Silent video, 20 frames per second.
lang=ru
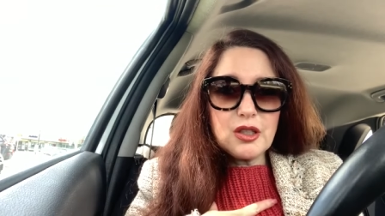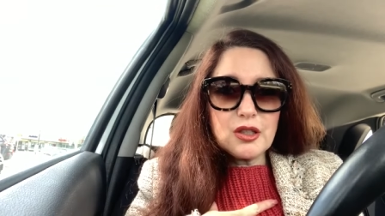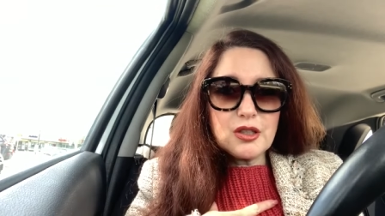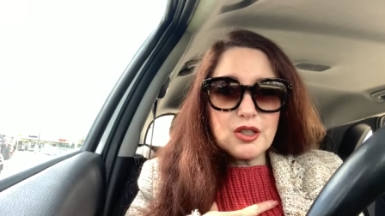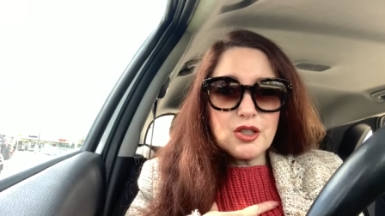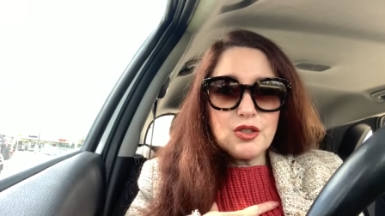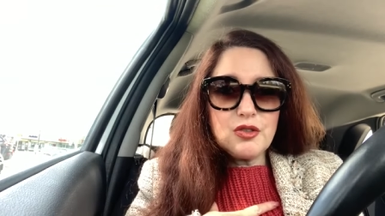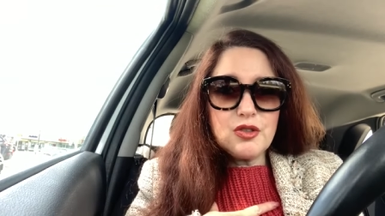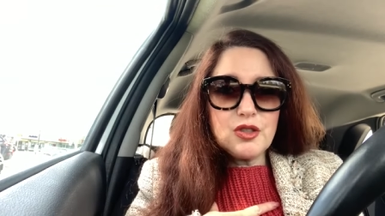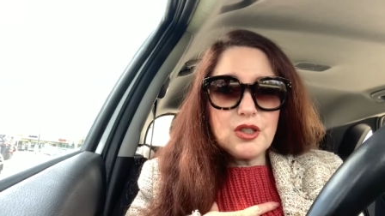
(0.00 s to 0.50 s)
Я
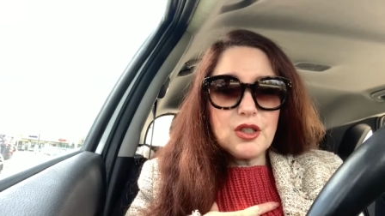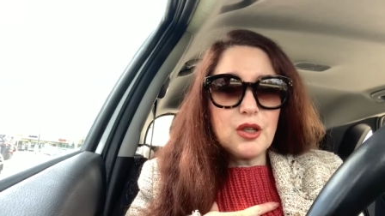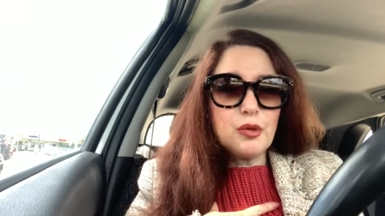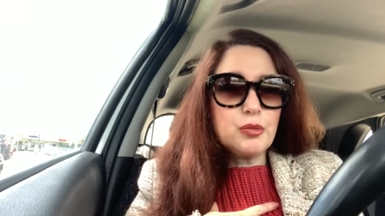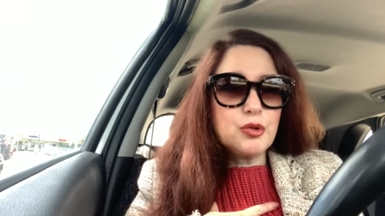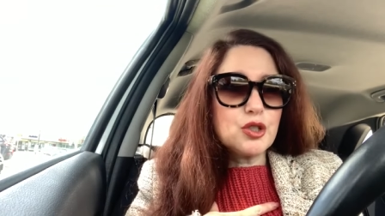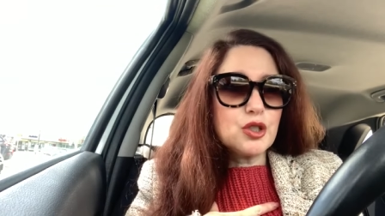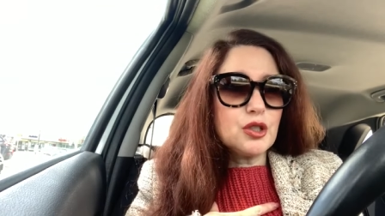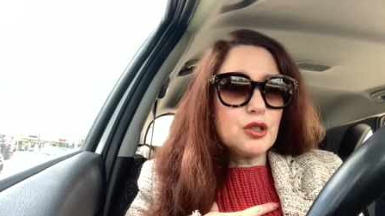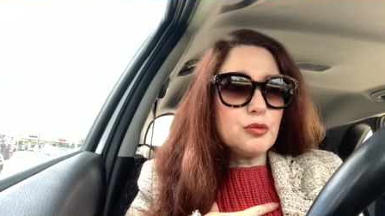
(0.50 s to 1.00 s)

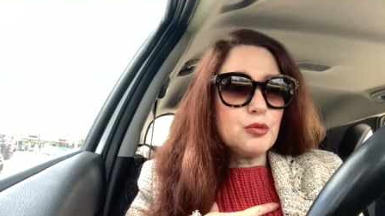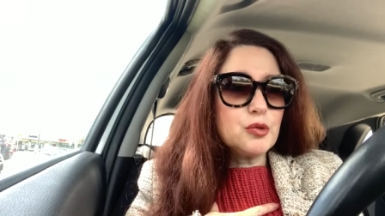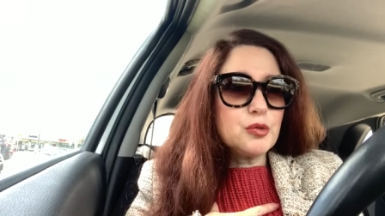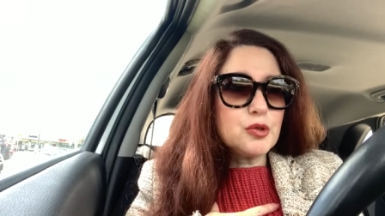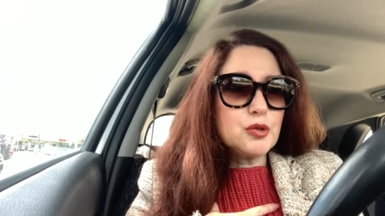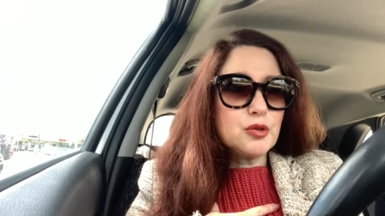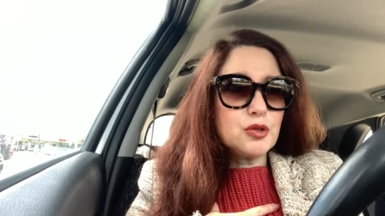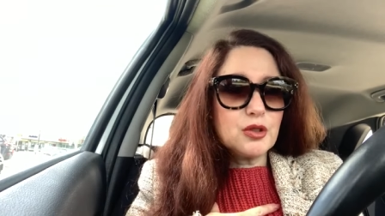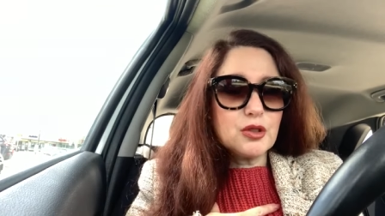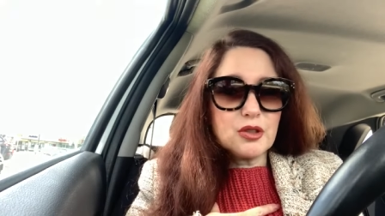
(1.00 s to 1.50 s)
действительно пришла домой,
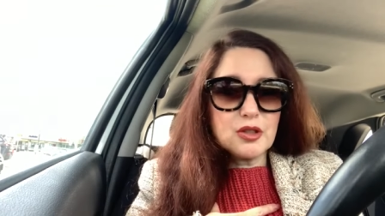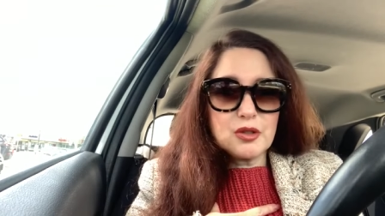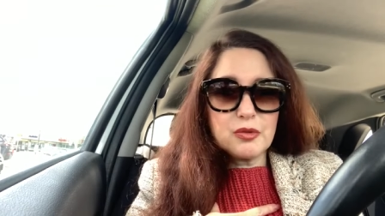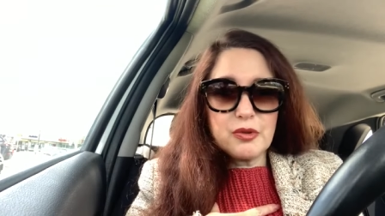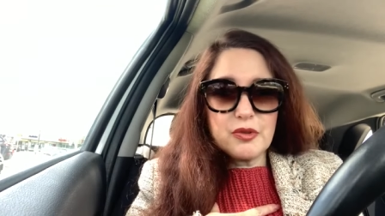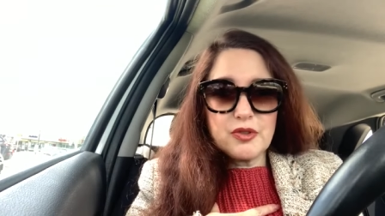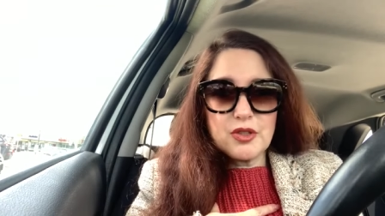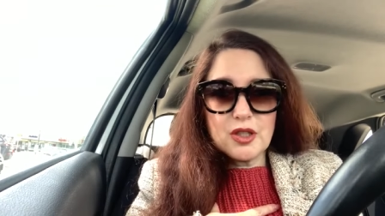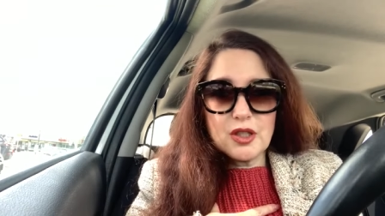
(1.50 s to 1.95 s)
посмотрела на себя в